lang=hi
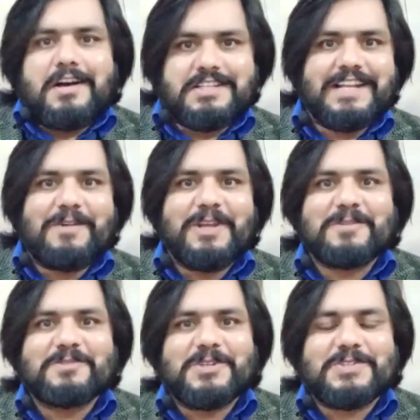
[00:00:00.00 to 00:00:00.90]
अस्सलाम
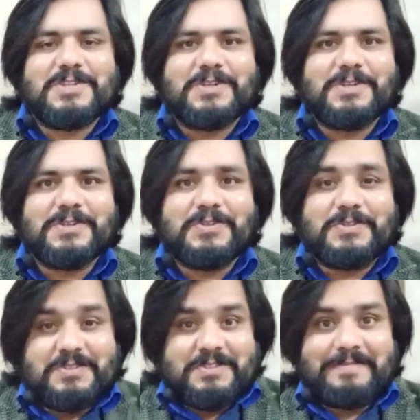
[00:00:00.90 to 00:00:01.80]
वालेकुम दोस्तों
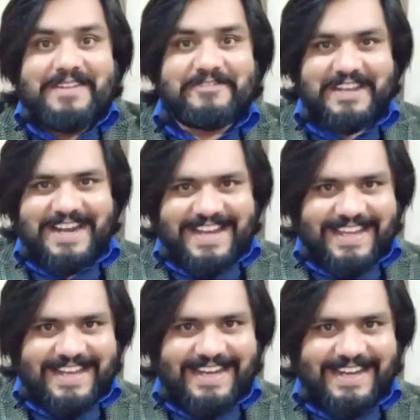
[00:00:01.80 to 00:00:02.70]
मैं फिर आ
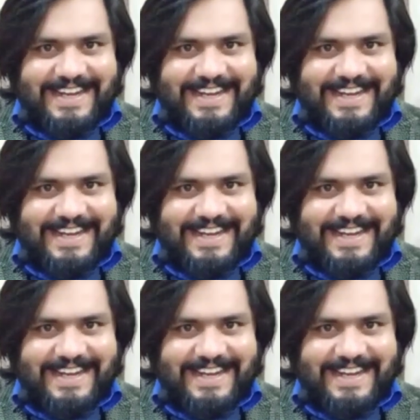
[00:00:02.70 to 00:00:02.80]
गया